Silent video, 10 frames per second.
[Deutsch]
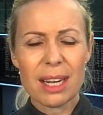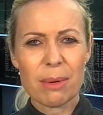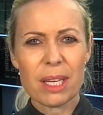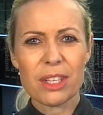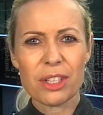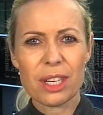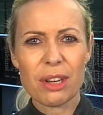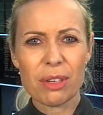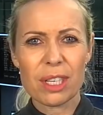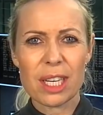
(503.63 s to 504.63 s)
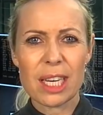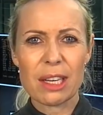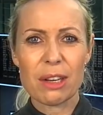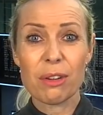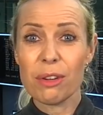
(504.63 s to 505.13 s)
Aber hier scheint auch der
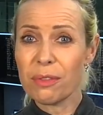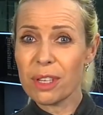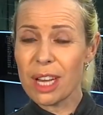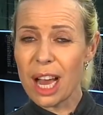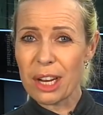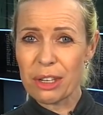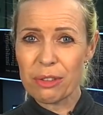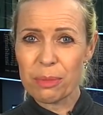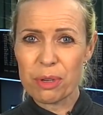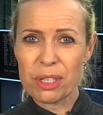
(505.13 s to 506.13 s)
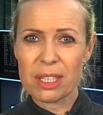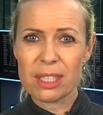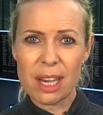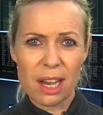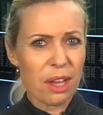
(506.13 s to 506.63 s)
Deckel gelüftet.
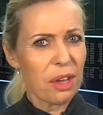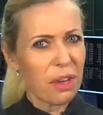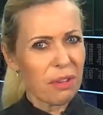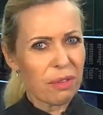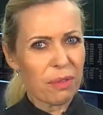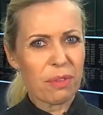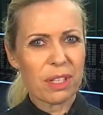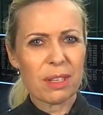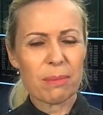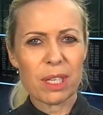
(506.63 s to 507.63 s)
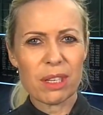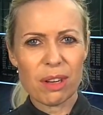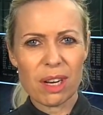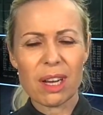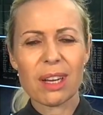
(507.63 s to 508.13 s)
Anschlusspotenzial 75
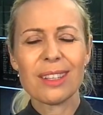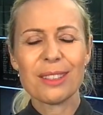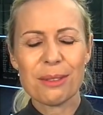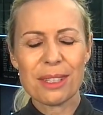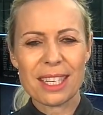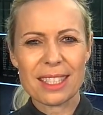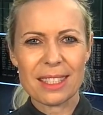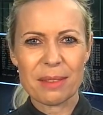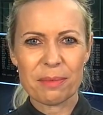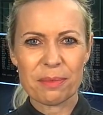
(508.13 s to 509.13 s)
Dollar zunächst.